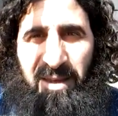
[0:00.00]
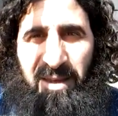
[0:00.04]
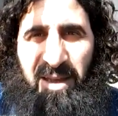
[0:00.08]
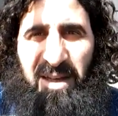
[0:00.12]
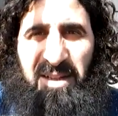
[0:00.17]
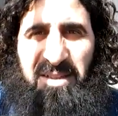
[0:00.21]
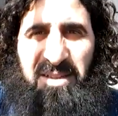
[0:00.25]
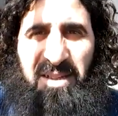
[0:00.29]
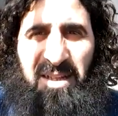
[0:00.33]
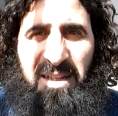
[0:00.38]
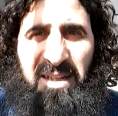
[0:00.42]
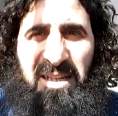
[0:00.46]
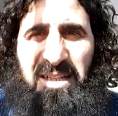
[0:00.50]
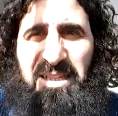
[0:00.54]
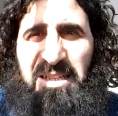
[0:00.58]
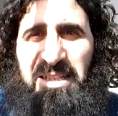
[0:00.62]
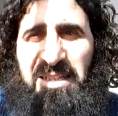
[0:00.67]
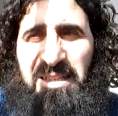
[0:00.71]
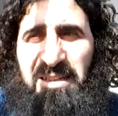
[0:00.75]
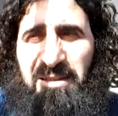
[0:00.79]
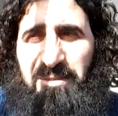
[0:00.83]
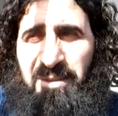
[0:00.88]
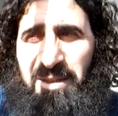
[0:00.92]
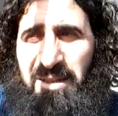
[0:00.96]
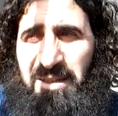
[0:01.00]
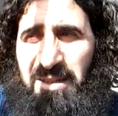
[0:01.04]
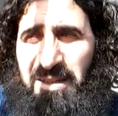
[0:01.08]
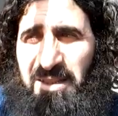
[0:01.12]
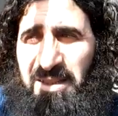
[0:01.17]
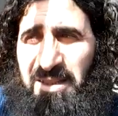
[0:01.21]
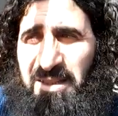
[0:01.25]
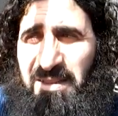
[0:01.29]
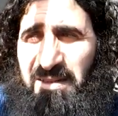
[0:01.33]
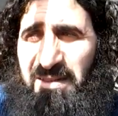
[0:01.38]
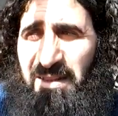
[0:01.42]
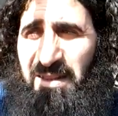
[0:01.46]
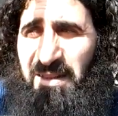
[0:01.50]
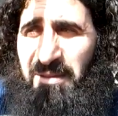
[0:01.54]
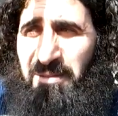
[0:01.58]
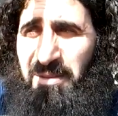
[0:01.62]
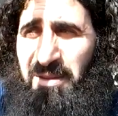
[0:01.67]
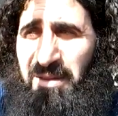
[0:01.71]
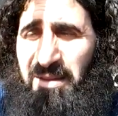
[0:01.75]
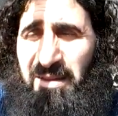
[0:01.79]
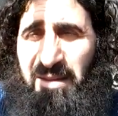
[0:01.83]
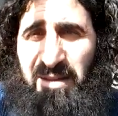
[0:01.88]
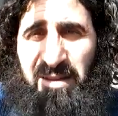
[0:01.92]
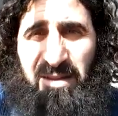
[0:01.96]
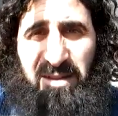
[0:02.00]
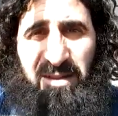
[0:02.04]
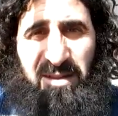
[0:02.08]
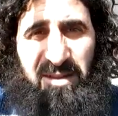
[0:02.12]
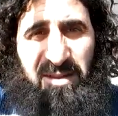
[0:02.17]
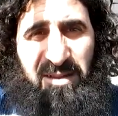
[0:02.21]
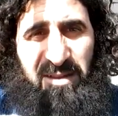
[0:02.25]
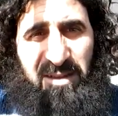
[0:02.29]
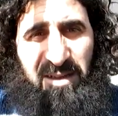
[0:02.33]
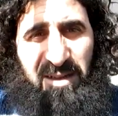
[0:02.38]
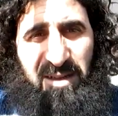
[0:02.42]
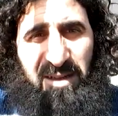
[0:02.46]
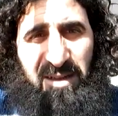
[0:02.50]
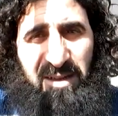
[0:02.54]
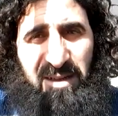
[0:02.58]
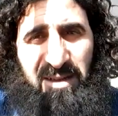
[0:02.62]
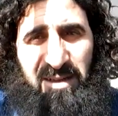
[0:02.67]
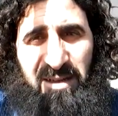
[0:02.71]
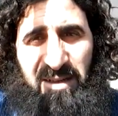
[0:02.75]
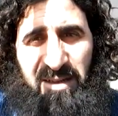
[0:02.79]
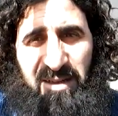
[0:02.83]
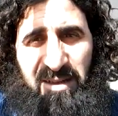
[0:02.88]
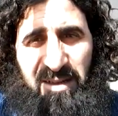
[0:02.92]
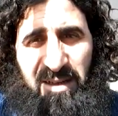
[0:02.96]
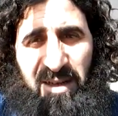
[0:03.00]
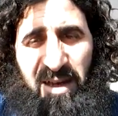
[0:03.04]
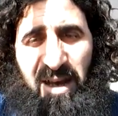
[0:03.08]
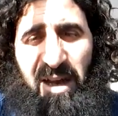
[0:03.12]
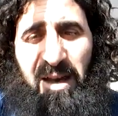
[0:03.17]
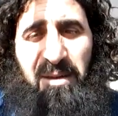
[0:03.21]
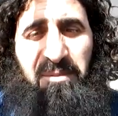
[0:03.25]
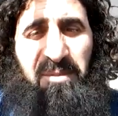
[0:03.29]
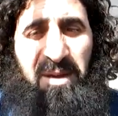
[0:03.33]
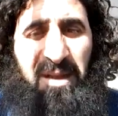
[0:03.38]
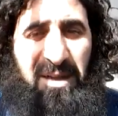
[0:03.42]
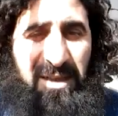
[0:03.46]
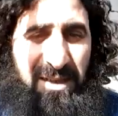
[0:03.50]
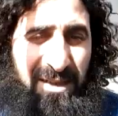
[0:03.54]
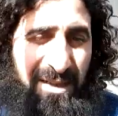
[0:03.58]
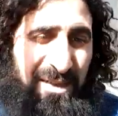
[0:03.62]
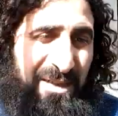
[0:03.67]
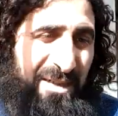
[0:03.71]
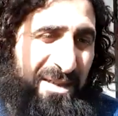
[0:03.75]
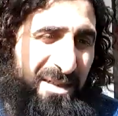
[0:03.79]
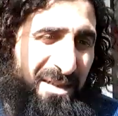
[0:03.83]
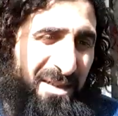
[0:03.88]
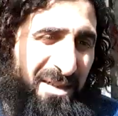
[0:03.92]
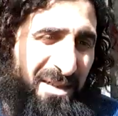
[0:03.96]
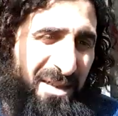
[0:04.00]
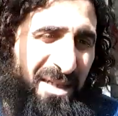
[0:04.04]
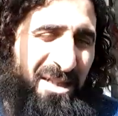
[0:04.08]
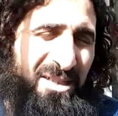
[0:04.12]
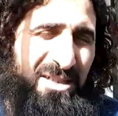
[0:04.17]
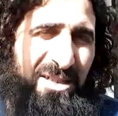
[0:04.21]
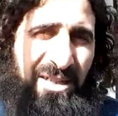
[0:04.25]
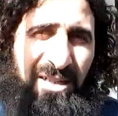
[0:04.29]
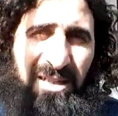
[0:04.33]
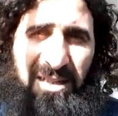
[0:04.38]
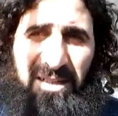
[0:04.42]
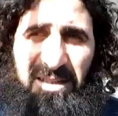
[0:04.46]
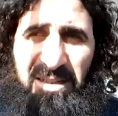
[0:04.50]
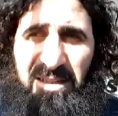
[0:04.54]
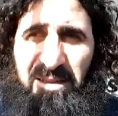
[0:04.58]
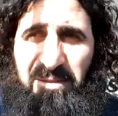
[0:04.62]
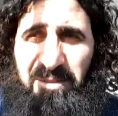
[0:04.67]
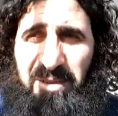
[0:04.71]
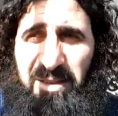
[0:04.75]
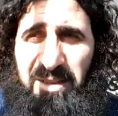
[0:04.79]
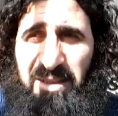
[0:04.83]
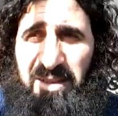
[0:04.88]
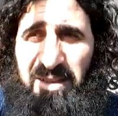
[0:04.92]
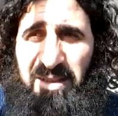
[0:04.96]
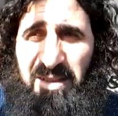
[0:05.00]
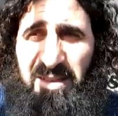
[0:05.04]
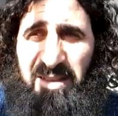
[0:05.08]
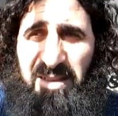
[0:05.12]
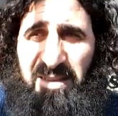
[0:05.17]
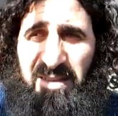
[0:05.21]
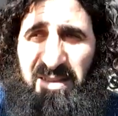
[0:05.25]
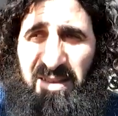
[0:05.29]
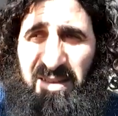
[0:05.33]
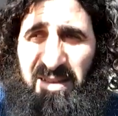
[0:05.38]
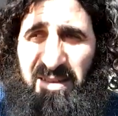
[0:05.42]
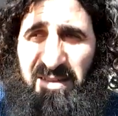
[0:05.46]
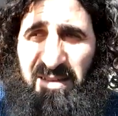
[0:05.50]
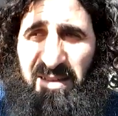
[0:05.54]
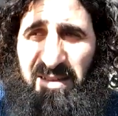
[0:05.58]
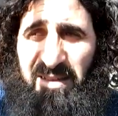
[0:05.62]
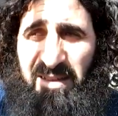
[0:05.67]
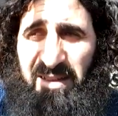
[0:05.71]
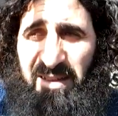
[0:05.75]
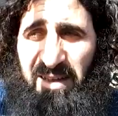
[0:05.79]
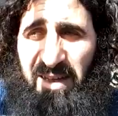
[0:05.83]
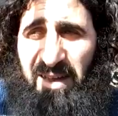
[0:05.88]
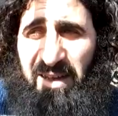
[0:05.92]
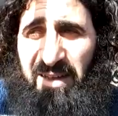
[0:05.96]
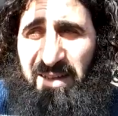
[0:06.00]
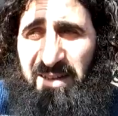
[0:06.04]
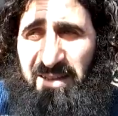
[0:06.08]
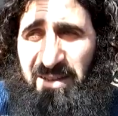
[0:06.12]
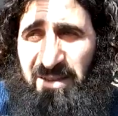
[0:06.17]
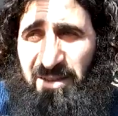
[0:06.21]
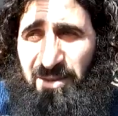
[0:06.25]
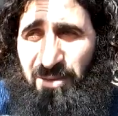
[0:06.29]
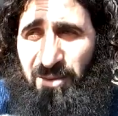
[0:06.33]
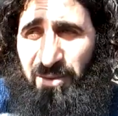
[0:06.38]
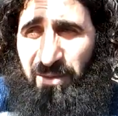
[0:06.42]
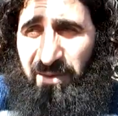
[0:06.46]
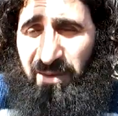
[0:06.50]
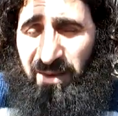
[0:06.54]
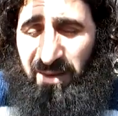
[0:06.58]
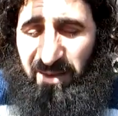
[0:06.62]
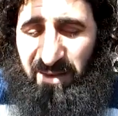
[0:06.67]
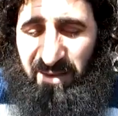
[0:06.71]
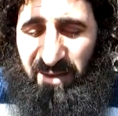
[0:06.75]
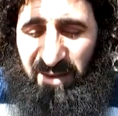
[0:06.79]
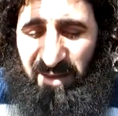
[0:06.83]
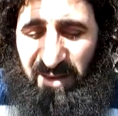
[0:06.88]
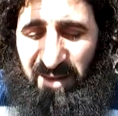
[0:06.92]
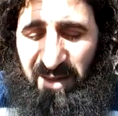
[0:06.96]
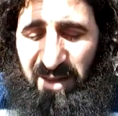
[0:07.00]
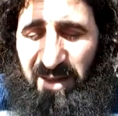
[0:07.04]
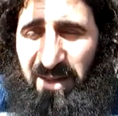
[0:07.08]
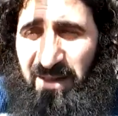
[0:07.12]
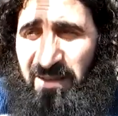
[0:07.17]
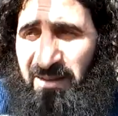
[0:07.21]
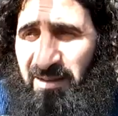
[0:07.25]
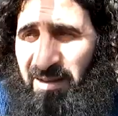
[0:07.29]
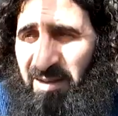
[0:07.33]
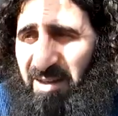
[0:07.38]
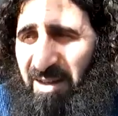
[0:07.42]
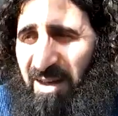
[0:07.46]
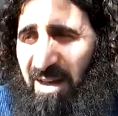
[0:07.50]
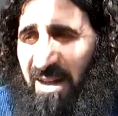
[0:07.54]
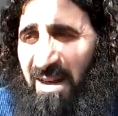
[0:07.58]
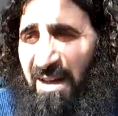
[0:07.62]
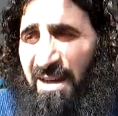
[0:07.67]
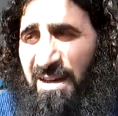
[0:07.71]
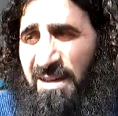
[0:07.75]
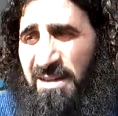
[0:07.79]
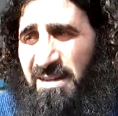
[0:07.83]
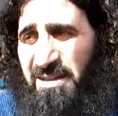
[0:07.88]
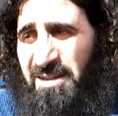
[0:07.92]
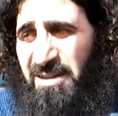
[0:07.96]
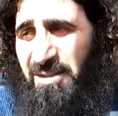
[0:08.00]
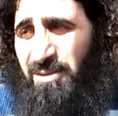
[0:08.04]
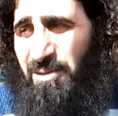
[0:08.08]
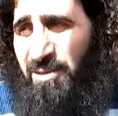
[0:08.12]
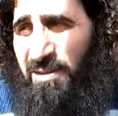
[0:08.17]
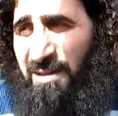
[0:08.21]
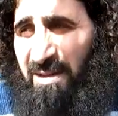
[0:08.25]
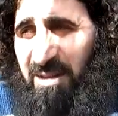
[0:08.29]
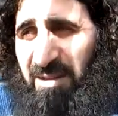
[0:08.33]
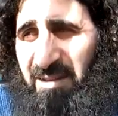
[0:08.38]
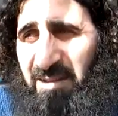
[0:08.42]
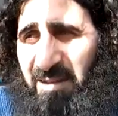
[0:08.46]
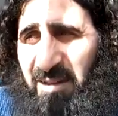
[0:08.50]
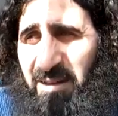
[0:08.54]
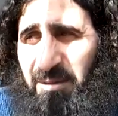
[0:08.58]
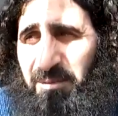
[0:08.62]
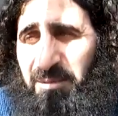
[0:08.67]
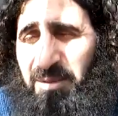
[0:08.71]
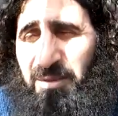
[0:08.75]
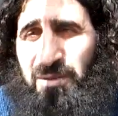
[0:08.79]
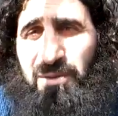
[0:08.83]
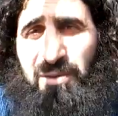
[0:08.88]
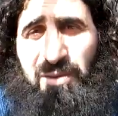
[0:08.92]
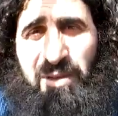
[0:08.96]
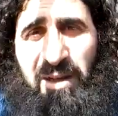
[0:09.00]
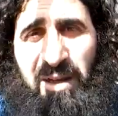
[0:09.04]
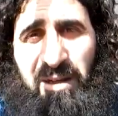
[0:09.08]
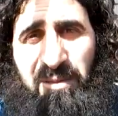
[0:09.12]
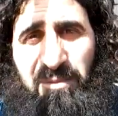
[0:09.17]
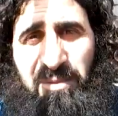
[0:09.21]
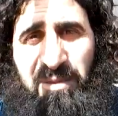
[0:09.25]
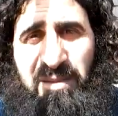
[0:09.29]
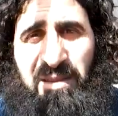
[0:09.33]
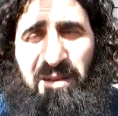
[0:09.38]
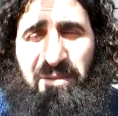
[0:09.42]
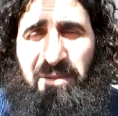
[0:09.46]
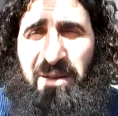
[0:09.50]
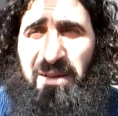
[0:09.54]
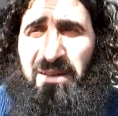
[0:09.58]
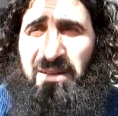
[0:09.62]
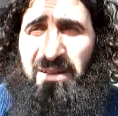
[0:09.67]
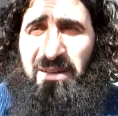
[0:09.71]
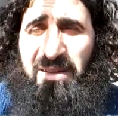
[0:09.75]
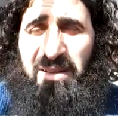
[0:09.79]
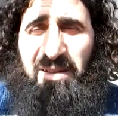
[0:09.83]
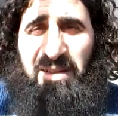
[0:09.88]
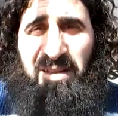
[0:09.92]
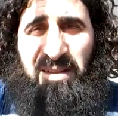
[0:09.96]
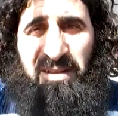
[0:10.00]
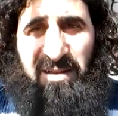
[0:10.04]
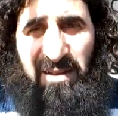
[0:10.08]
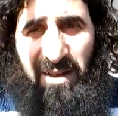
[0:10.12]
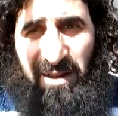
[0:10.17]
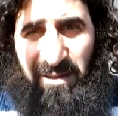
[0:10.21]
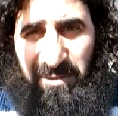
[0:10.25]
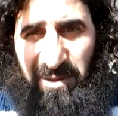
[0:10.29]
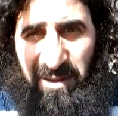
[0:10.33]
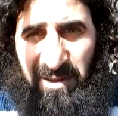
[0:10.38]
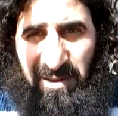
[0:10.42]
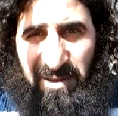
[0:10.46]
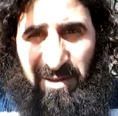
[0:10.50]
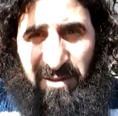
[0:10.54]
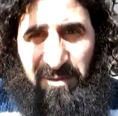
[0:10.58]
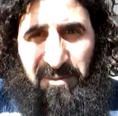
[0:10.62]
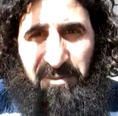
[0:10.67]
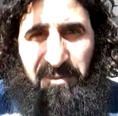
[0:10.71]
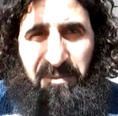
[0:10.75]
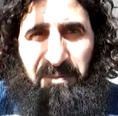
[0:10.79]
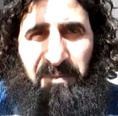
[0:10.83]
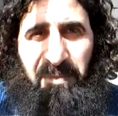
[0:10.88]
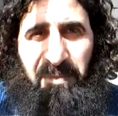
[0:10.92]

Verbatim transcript: Gerçekleştiremediğin için sana bir e, hemen gerçekleştiremediğin için seni zaten kahredecek olsaydı, seni helak edecek olsaydı sana bir süre, bir zaman tanımazdı.